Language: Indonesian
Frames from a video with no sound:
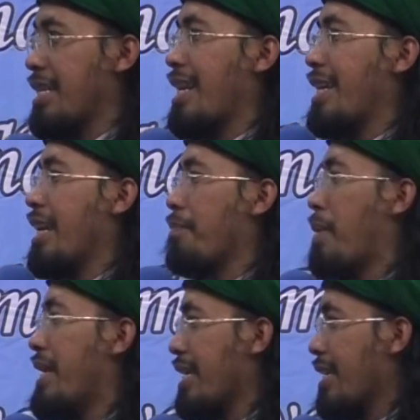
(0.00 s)
cara
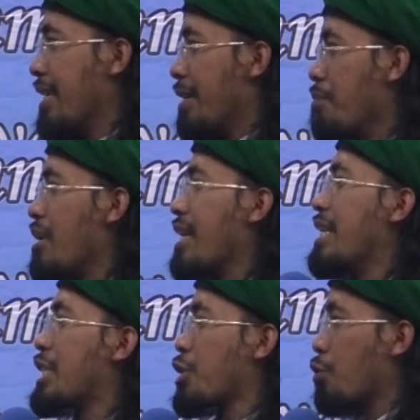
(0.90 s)
yang baik,
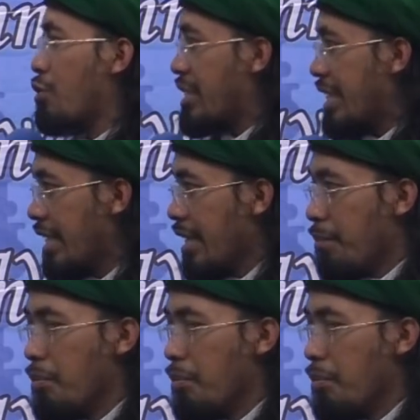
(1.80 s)
berdiskusi,